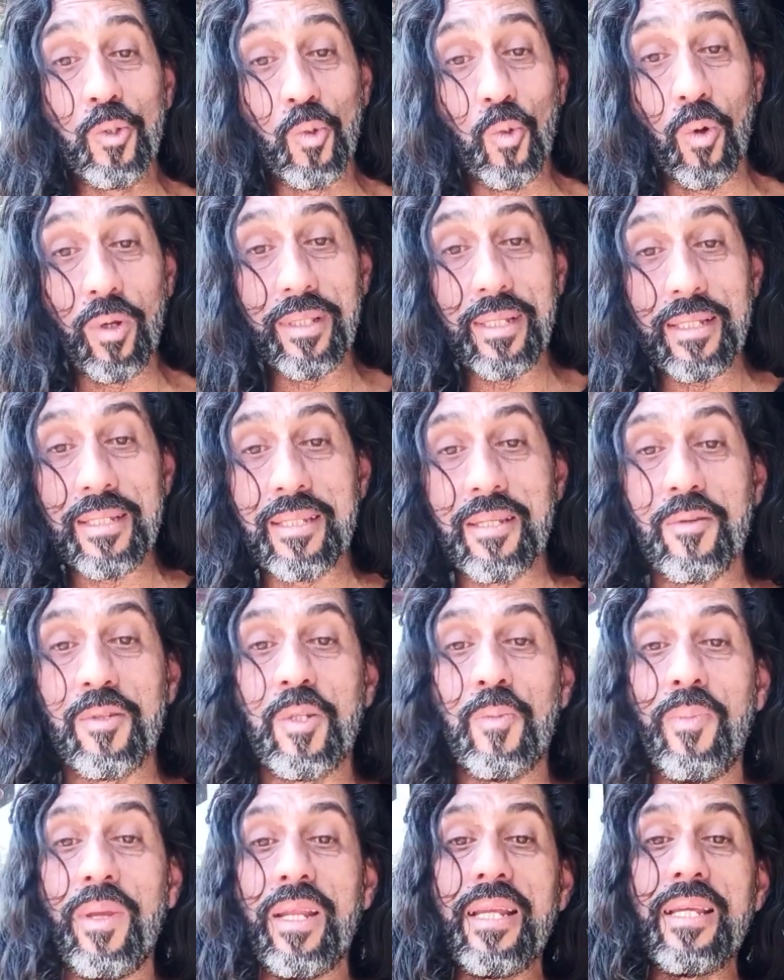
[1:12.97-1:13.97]
Todas são
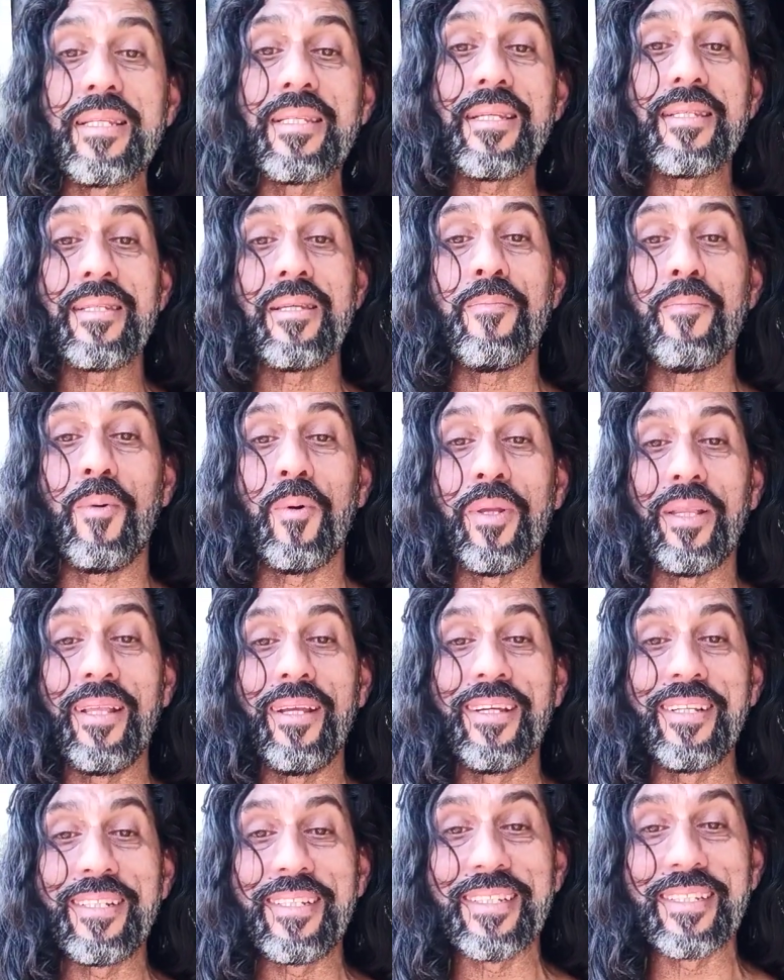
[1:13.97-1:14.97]
experiências
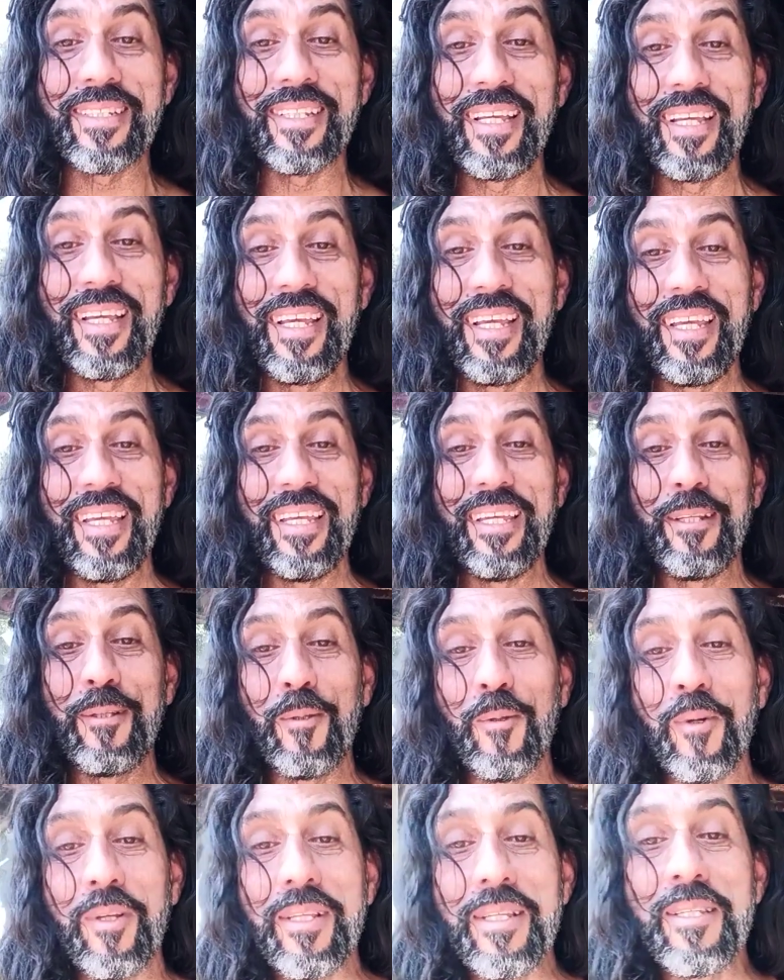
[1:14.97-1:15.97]
importantes e
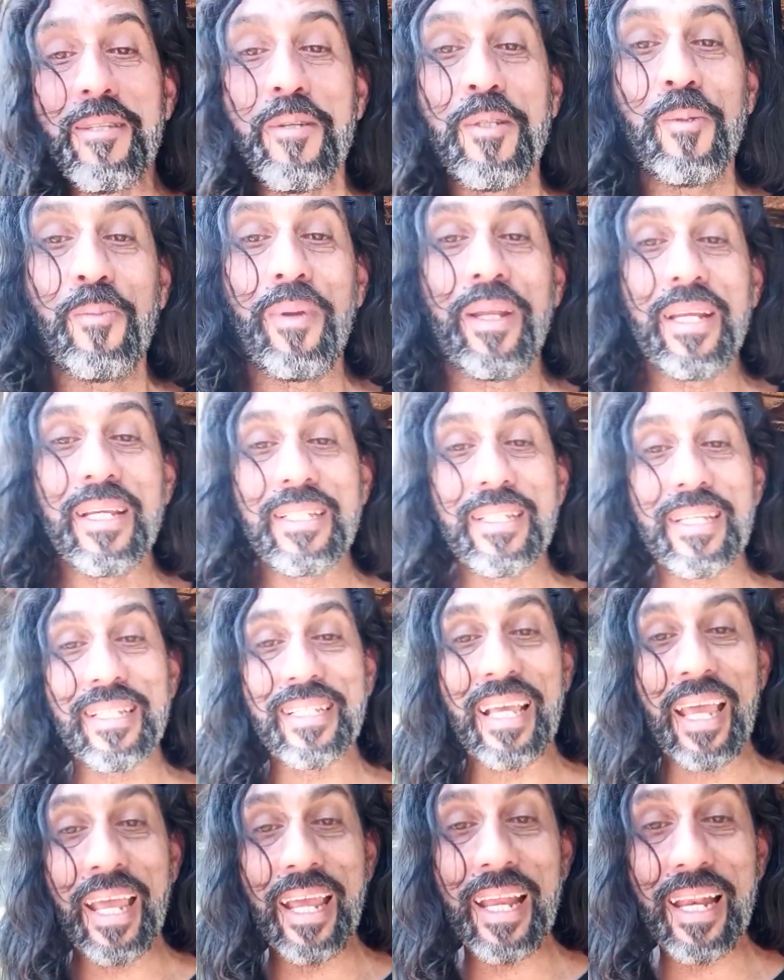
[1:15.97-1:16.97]
todas são
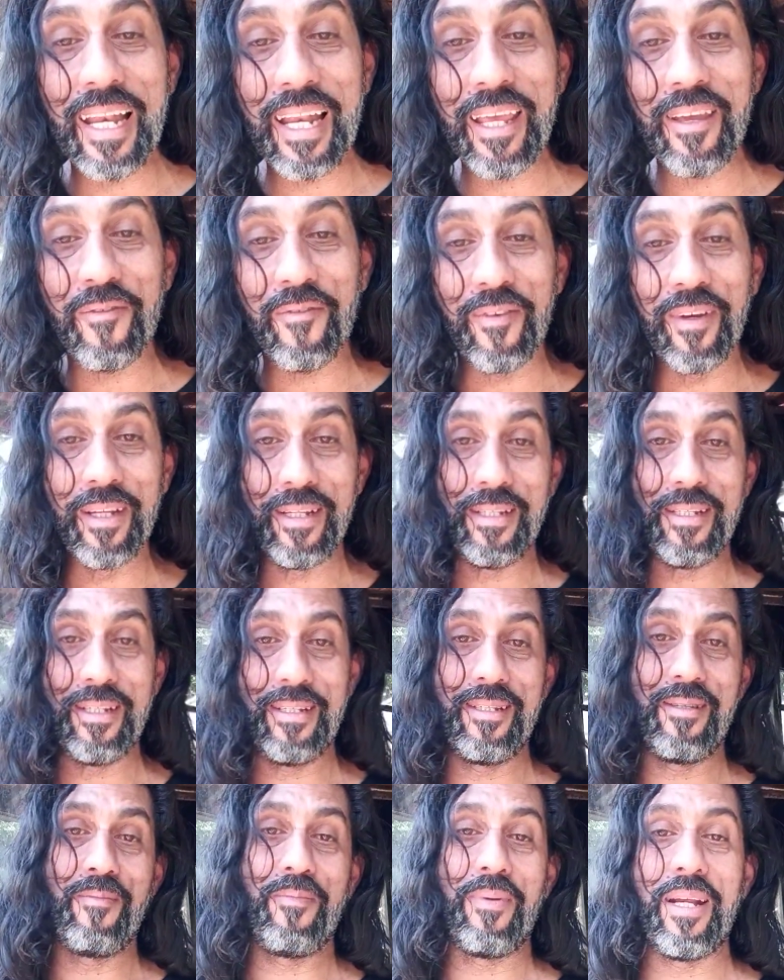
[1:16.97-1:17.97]
experiências
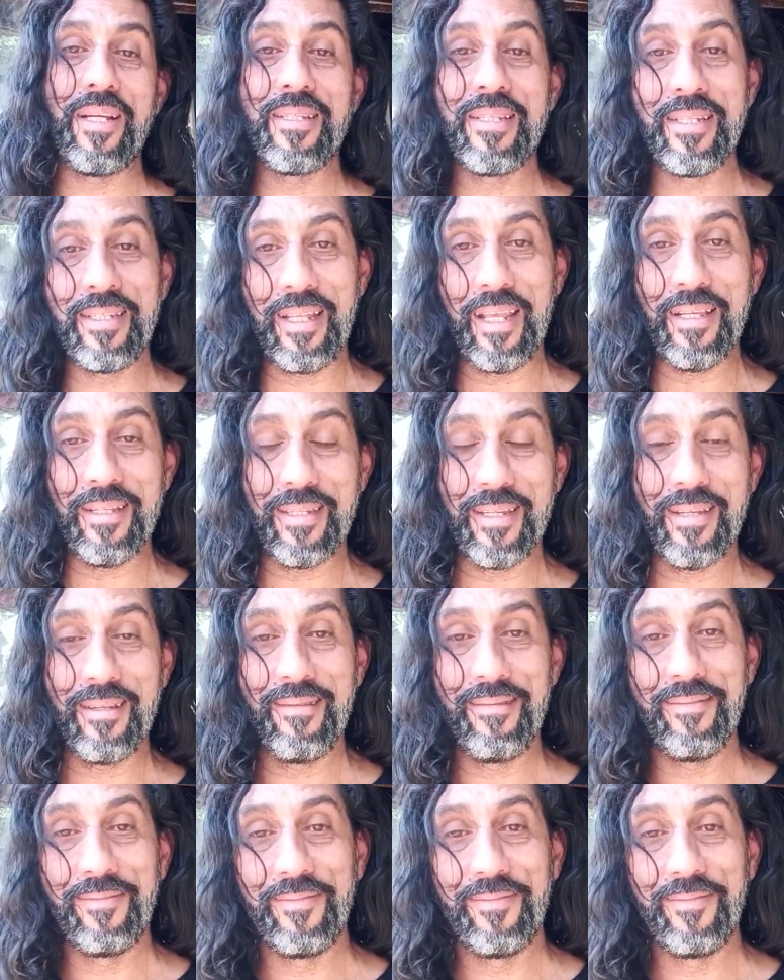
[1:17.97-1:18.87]
relevantes para a existência.